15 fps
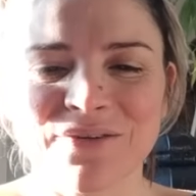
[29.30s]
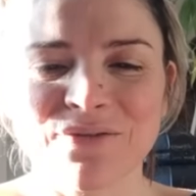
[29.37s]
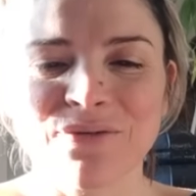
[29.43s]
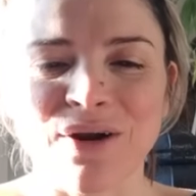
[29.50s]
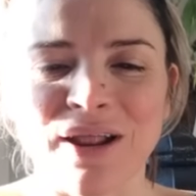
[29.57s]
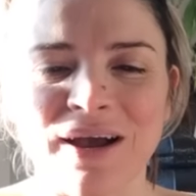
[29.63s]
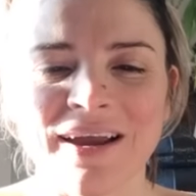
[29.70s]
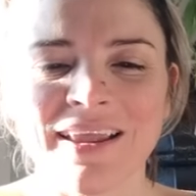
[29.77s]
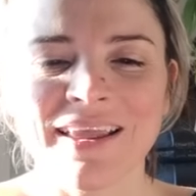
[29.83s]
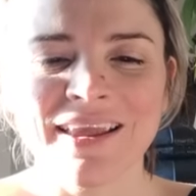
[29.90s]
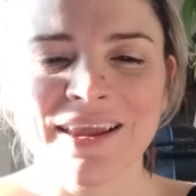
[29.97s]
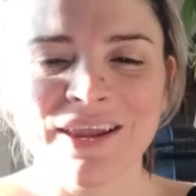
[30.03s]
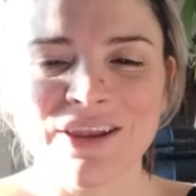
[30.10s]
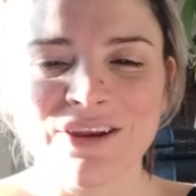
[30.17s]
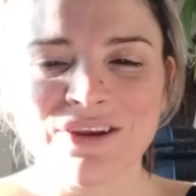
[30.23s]
voilà,
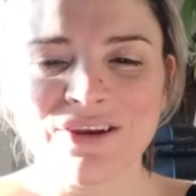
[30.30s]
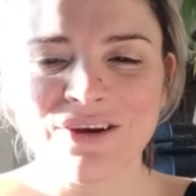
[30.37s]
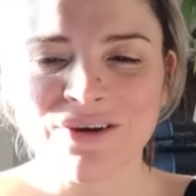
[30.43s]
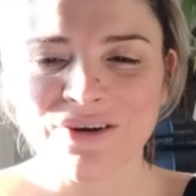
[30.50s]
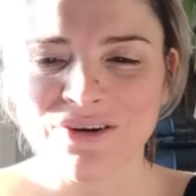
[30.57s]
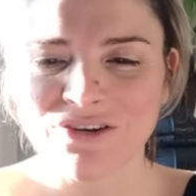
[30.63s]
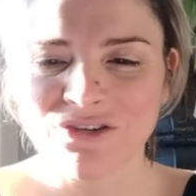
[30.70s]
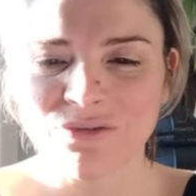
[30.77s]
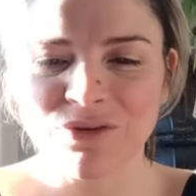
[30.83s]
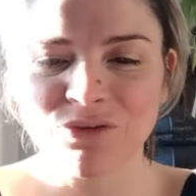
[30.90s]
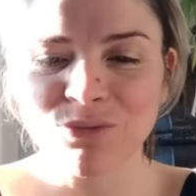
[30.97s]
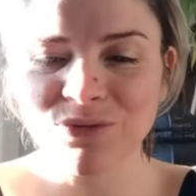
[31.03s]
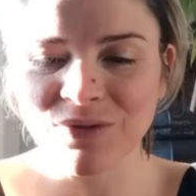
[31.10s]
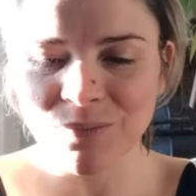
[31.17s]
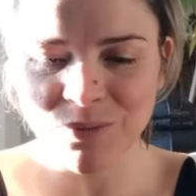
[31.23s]
et je vais
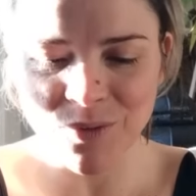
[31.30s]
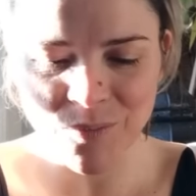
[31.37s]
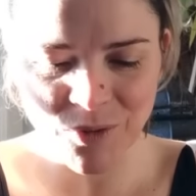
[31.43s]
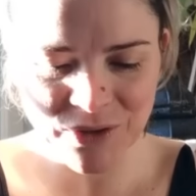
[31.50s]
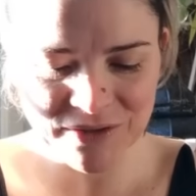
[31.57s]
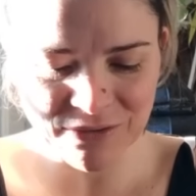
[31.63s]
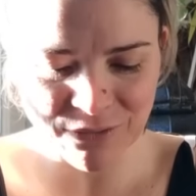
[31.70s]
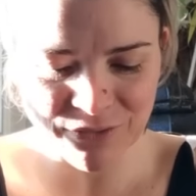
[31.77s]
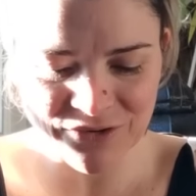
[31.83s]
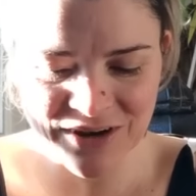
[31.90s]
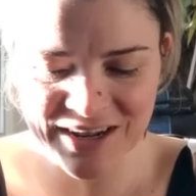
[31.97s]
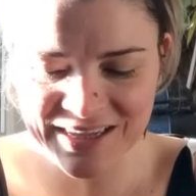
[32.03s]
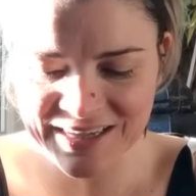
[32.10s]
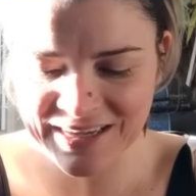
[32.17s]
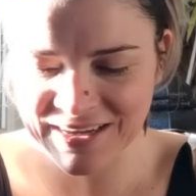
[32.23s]
tout simplement
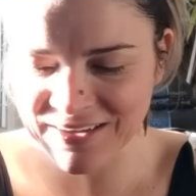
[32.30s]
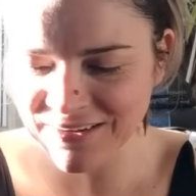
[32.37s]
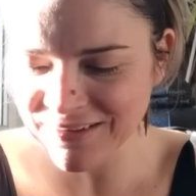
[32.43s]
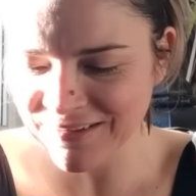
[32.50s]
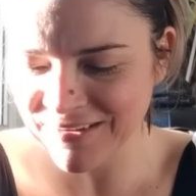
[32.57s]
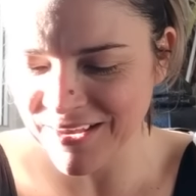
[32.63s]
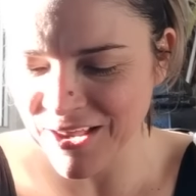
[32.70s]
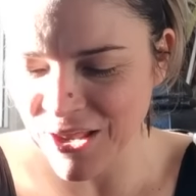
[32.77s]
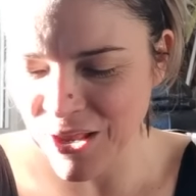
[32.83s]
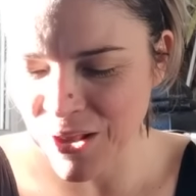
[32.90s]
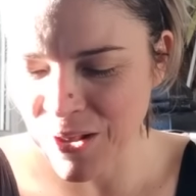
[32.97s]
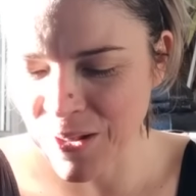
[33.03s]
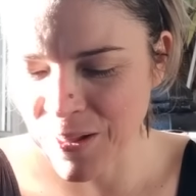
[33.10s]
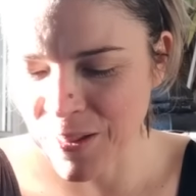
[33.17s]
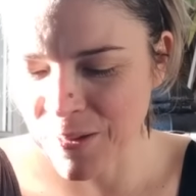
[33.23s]
interroger les cartes
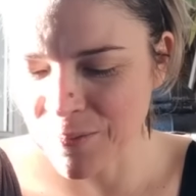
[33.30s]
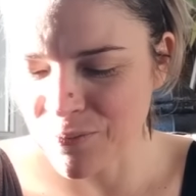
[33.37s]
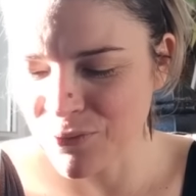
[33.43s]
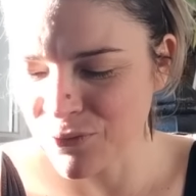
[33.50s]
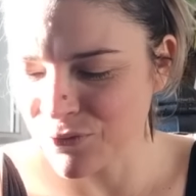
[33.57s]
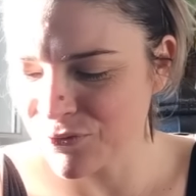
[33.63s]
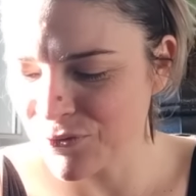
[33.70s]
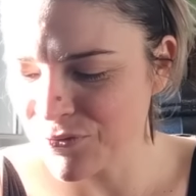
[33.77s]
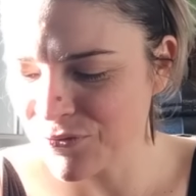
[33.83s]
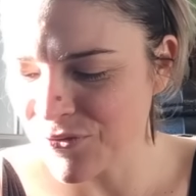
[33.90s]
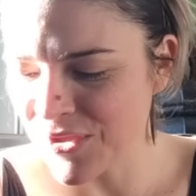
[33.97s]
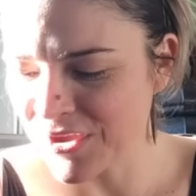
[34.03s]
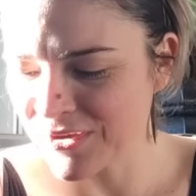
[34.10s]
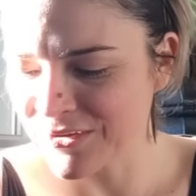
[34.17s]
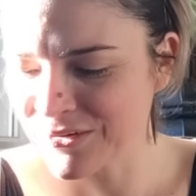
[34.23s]
pour vous
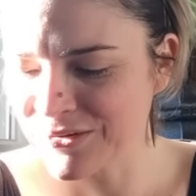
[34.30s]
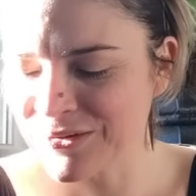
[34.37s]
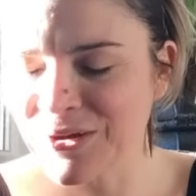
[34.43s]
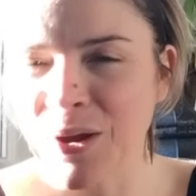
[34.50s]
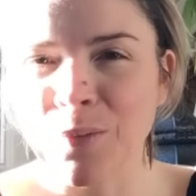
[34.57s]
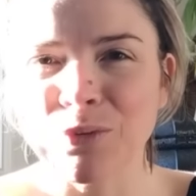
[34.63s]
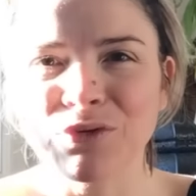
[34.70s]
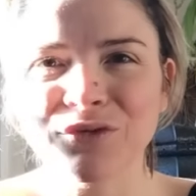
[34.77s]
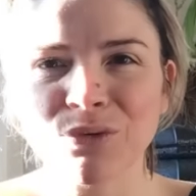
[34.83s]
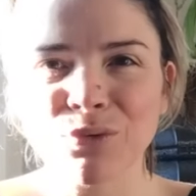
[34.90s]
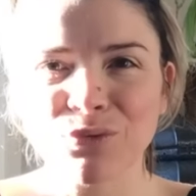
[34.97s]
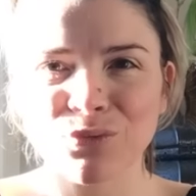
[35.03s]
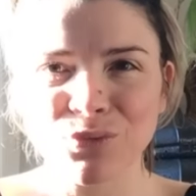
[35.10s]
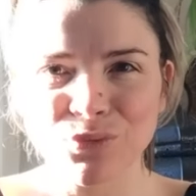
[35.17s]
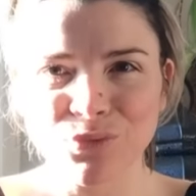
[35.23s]
faire un petit
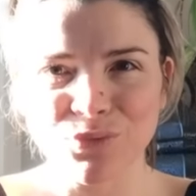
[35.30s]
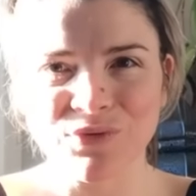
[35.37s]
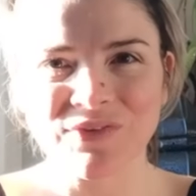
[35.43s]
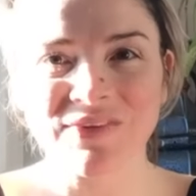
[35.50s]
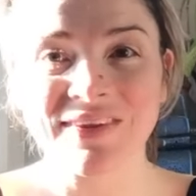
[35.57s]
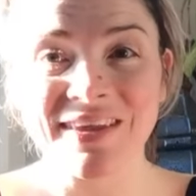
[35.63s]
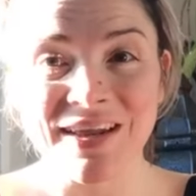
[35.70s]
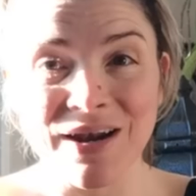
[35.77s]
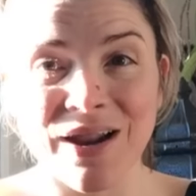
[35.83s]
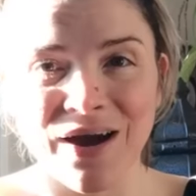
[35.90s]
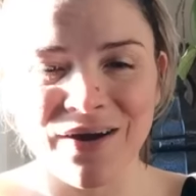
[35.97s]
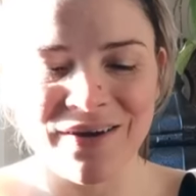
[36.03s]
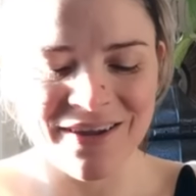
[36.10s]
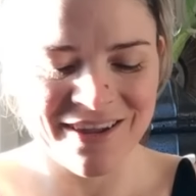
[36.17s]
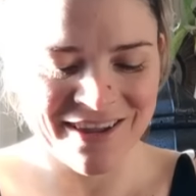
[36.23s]
retour de ce qui est
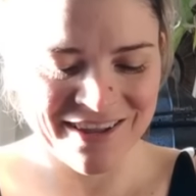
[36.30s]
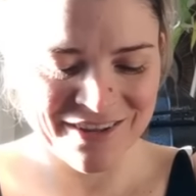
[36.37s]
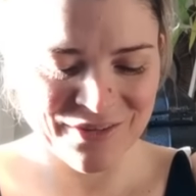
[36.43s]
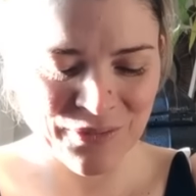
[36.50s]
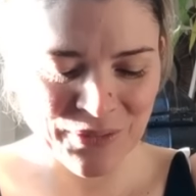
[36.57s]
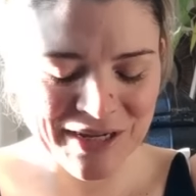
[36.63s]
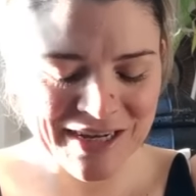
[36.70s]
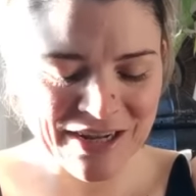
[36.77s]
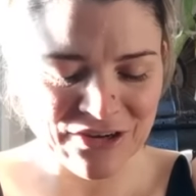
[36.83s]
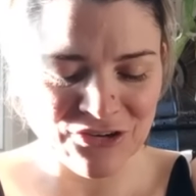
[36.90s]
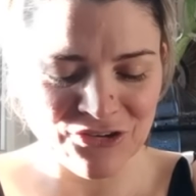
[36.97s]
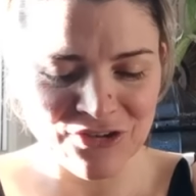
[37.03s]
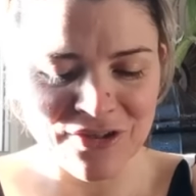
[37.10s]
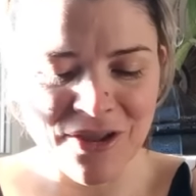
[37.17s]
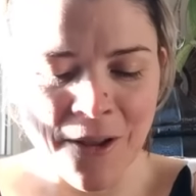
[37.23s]
là dans
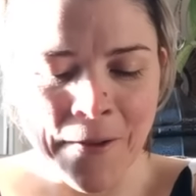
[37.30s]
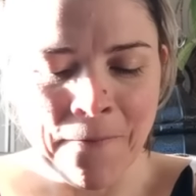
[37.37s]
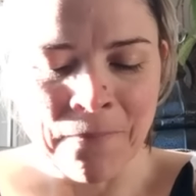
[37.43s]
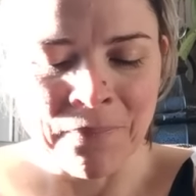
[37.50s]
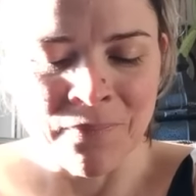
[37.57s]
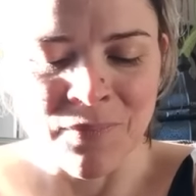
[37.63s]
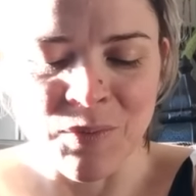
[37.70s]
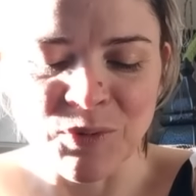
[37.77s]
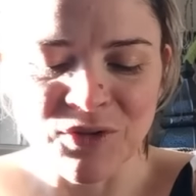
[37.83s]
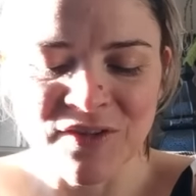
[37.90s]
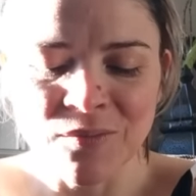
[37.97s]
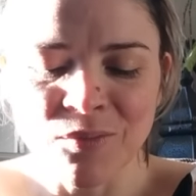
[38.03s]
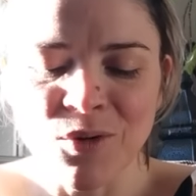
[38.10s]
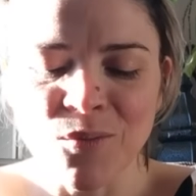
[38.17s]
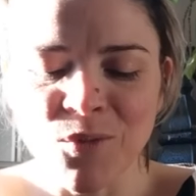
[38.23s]
l'énergie. Mais
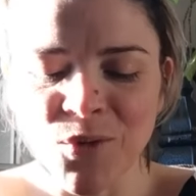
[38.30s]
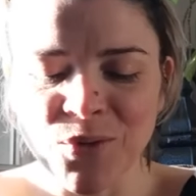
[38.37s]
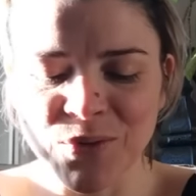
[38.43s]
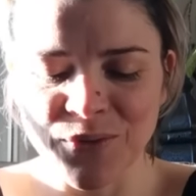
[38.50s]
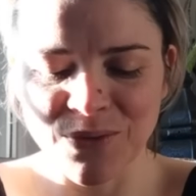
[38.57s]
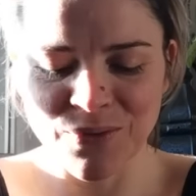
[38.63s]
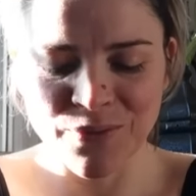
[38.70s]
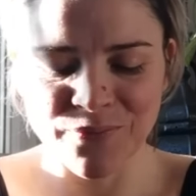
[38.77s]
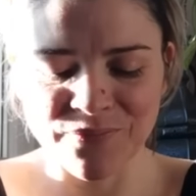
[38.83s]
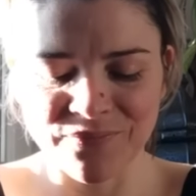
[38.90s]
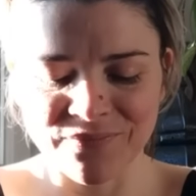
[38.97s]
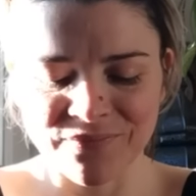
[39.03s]
possiblement, euh,